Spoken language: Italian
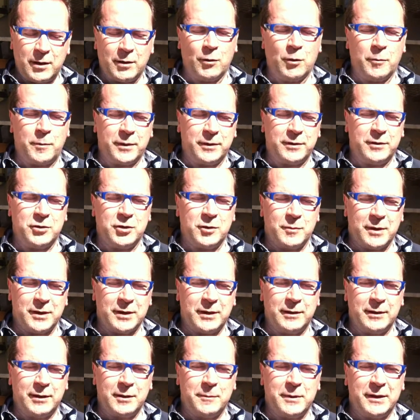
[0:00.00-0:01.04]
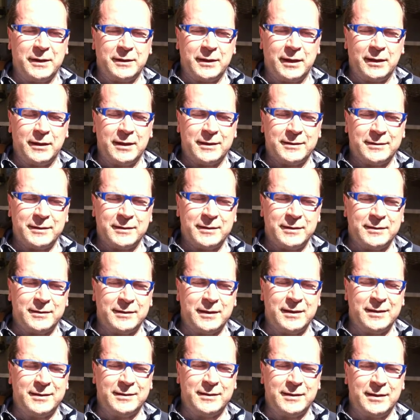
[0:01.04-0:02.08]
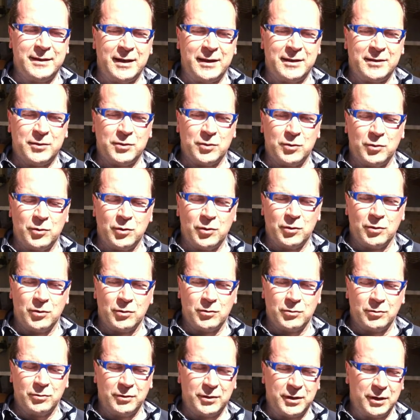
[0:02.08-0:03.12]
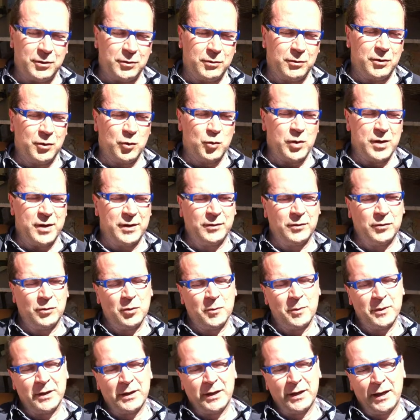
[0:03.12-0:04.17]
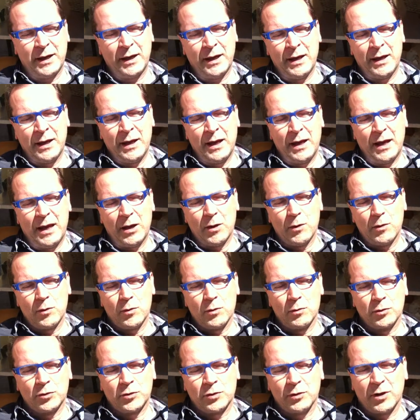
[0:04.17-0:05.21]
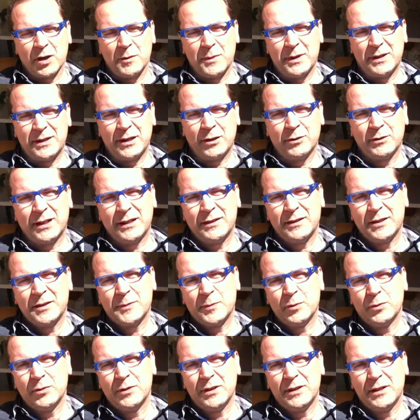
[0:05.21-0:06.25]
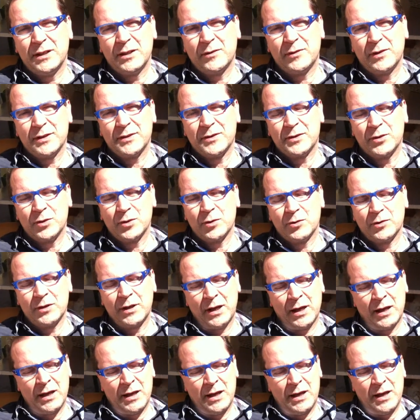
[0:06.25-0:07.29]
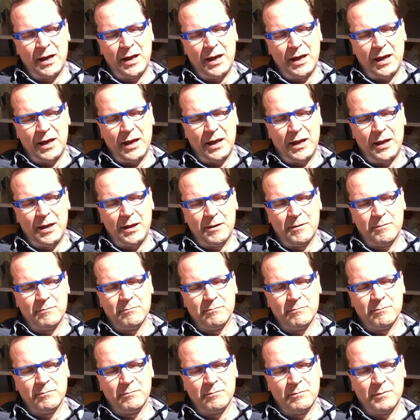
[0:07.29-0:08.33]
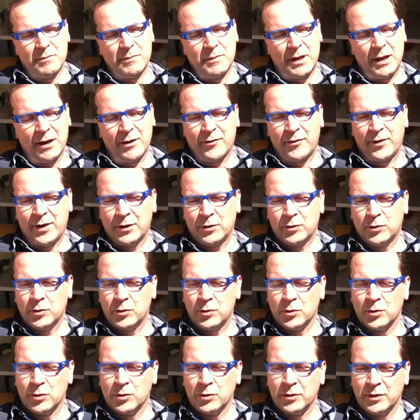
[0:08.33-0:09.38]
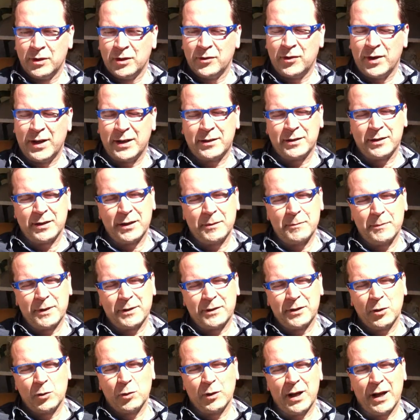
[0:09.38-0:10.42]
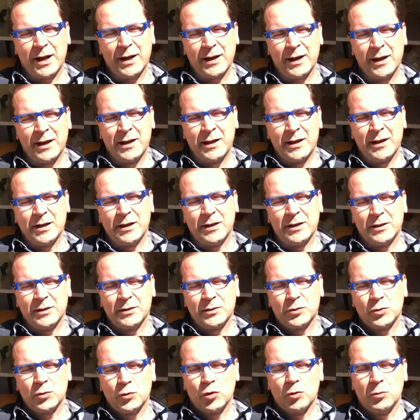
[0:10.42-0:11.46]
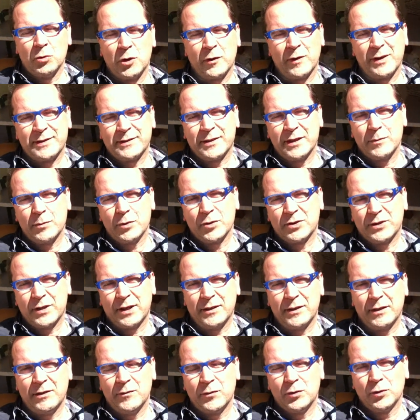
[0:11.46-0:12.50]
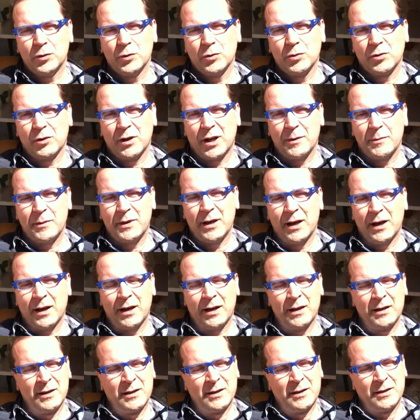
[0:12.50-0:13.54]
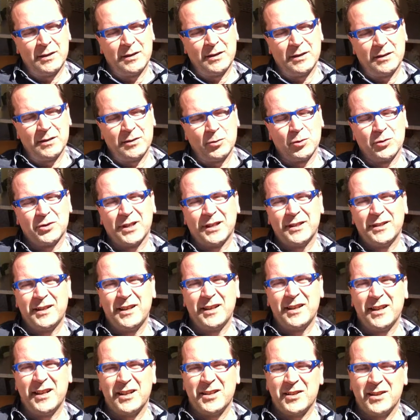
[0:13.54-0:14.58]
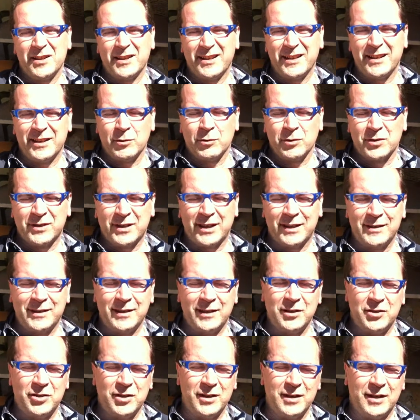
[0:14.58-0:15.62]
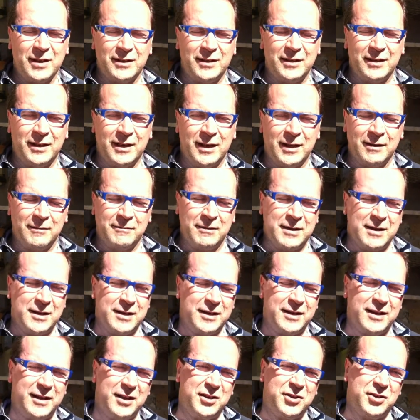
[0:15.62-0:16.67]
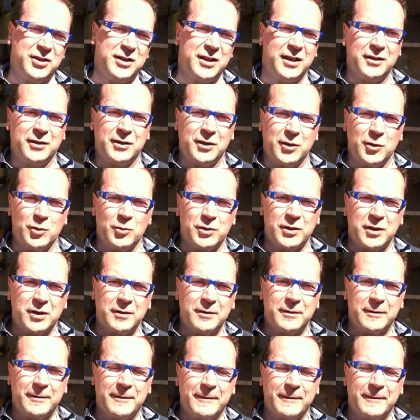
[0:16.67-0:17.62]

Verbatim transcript: Sì, ho partecipato alla libertà di essere se stessi e sono contento di questo perché è un corso che mi ha dato tanti spunti di riflessione e mi ha fatto riflettere in particolare eh, su come doveva essere impostata in futuro la mia eh, costante, ricerca, costante, ricerca della crescita interiore.